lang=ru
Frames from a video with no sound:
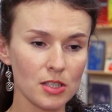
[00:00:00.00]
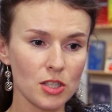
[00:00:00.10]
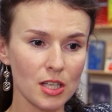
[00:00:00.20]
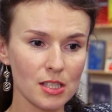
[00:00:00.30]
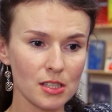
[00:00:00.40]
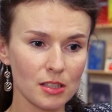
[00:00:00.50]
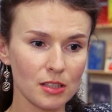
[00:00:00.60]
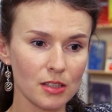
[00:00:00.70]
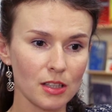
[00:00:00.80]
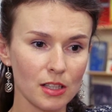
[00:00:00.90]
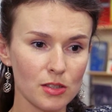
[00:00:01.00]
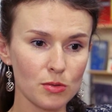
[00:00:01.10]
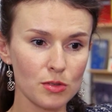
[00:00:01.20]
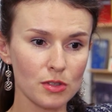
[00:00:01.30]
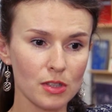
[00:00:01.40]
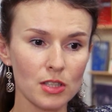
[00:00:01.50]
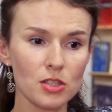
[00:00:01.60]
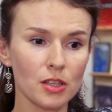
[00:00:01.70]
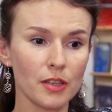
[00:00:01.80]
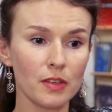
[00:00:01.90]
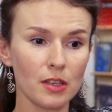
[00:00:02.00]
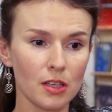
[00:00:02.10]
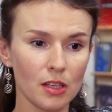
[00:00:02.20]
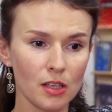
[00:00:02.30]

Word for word: сейчас нахожусь на человеке.